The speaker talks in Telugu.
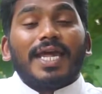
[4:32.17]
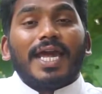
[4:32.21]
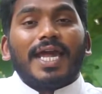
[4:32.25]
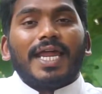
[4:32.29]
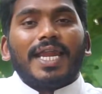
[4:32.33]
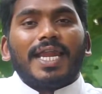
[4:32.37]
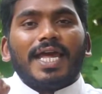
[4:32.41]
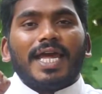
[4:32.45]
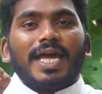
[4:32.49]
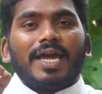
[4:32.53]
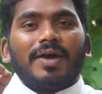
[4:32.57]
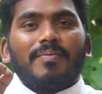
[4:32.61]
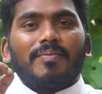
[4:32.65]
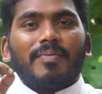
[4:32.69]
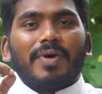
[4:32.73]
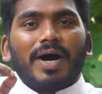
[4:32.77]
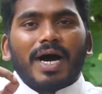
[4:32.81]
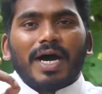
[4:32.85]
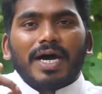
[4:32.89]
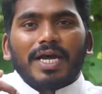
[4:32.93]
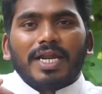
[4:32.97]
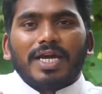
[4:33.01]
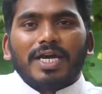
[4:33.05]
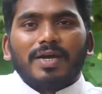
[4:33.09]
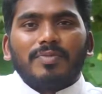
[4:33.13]
నేనే
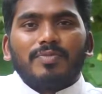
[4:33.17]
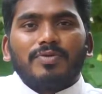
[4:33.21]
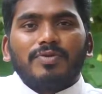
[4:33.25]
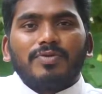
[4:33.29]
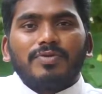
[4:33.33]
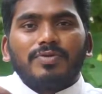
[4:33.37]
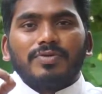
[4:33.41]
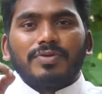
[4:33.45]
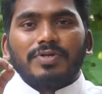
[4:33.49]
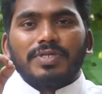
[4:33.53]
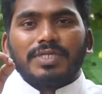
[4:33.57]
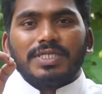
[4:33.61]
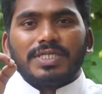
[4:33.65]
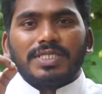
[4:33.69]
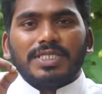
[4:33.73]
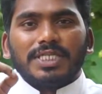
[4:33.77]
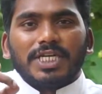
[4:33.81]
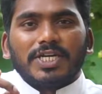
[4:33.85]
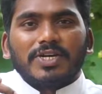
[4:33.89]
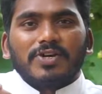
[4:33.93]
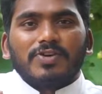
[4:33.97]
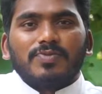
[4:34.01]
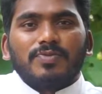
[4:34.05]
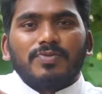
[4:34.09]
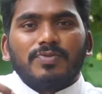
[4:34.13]
మార్గము
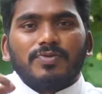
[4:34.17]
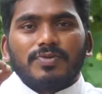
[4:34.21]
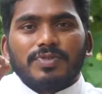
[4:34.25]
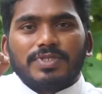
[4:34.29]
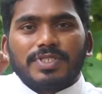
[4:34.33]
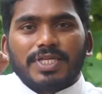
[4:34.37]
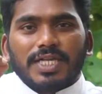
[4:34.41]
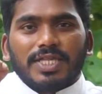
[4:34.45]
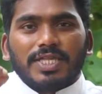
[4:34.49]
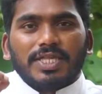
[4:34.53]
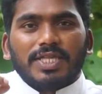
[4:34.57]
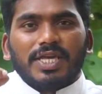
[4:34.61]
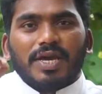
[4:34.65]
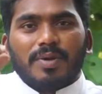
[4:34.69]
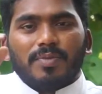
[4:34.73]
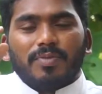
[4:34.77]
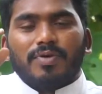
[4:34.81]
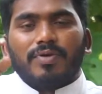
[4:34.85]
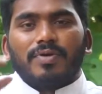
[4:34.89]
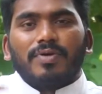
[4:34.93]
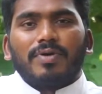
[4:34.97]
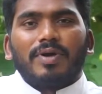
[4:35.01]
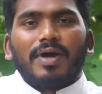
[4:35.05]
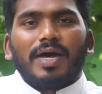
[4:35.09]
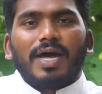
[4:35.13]
జీవము
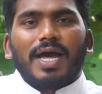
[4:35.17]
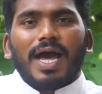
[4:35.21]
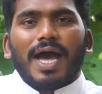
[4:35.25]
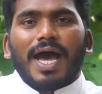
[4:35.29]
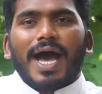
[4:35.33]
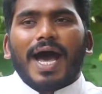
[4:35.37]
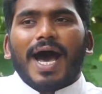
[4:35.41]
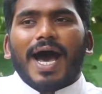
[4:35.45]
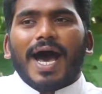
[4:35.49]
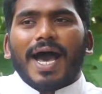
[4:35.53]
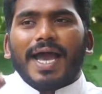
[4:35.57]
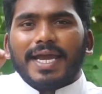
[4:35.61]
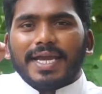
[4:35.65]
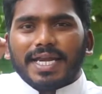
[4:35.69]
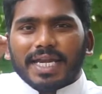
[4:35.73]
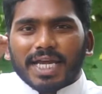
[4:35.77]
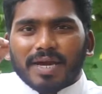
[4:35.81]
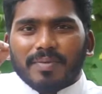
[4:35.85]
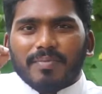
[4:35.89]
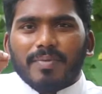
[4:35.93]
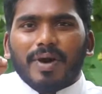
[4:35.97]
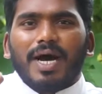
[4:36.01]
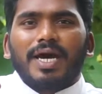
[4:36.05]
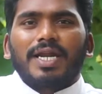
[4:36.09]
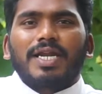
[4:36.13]
సత్యము
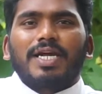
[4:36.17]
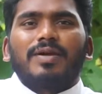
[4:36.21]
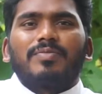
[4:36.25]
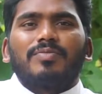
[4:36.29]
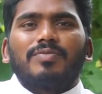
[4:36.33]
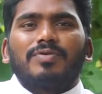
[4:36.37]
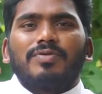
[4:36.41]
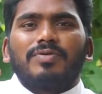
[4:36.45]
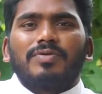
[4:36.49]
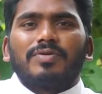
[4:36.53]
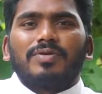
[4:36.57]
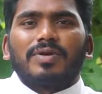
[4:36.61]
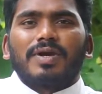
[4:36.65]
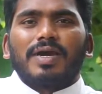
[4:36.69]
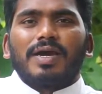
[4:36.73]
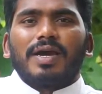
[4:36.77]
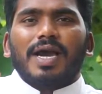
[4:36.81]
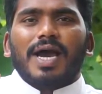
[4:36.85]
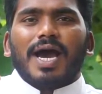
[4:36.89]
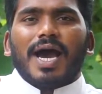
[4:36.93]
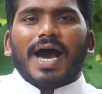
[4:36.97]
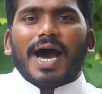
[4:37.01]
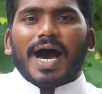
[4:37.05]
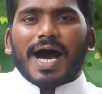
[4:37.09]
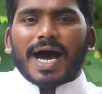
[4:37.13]
ఆయనే మార్గము
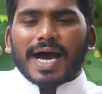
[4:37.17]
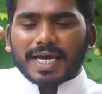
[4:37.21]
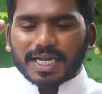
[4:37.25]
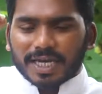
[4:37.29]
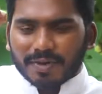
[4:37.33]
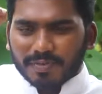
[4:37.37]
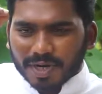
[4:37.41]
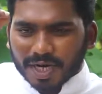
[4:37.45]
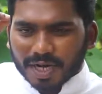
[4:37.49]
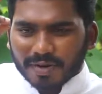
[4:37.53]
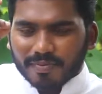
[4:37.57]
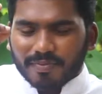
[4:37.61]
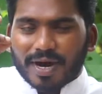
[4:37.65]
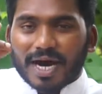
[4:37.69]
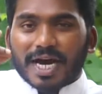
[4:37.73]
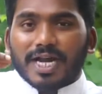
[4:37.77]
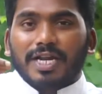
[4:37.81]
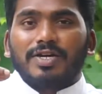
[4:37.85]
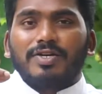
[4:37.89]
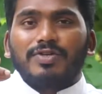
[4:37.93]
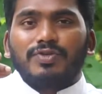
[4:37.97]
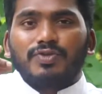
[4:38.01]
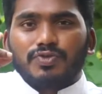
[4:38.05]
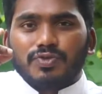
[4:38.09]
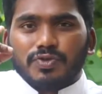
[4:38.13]
ఆయన మనకు
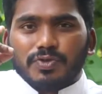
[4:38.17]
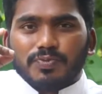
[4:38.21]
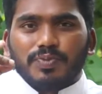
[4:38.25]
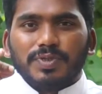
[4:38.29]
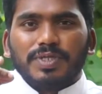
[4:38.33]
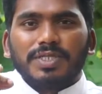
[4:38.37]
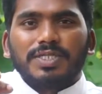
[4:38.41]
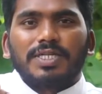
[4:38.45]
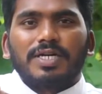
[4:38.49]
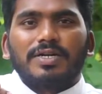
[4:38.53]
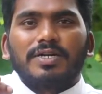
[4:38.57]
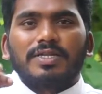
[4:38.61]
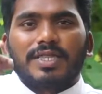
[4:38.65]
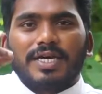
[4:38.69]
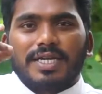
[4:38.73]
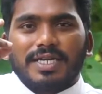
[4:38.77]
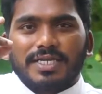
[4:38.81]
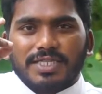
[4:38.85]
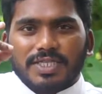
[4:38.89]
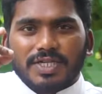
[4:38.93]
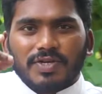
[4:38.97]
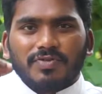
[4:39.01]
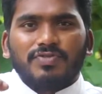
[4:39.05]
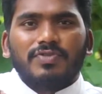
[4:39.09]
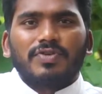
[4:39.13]
మార్గం చూపించాడు
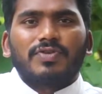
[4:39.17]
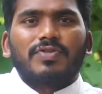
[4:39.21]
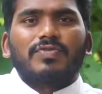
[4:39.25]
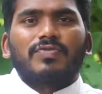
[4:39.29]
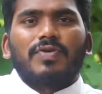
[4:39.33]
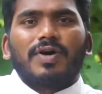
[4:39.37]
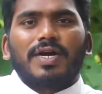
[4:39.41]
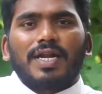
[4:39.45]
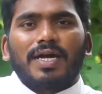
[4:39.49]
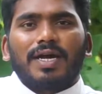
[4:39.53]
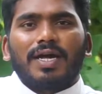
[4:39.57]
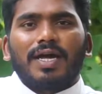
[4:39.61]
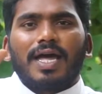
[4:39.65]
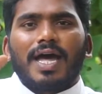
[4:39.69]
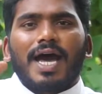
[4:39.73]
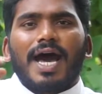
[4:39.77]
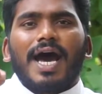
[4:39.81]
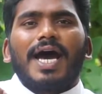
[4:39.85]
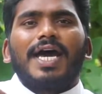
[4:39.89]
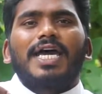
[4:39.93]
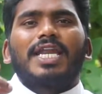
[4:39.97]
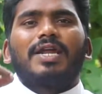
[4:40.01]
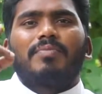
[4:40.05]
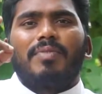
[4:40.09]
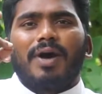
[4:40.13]
తన జీవితం ద్వారా
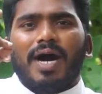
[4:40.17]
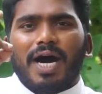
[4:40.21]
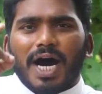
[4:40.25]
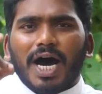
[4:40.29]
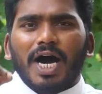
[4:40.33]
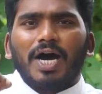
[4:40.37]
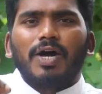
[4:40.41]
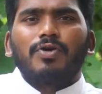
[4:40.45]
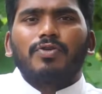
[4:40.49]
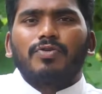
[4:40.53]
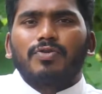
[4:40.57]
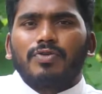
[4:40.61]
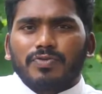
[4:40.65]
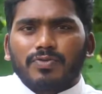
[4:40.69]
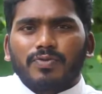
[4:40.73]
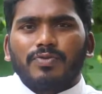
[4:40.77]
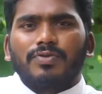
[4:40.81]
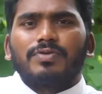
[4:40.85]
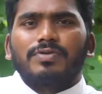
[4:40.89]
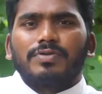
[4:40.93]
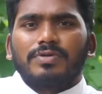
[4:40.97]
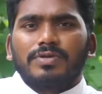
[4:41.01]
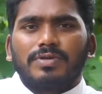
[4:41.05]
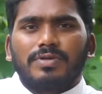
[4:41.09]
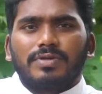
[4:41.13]
ఆయన
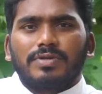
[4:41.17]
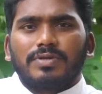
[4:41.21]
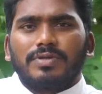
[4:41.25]
మహాగురువు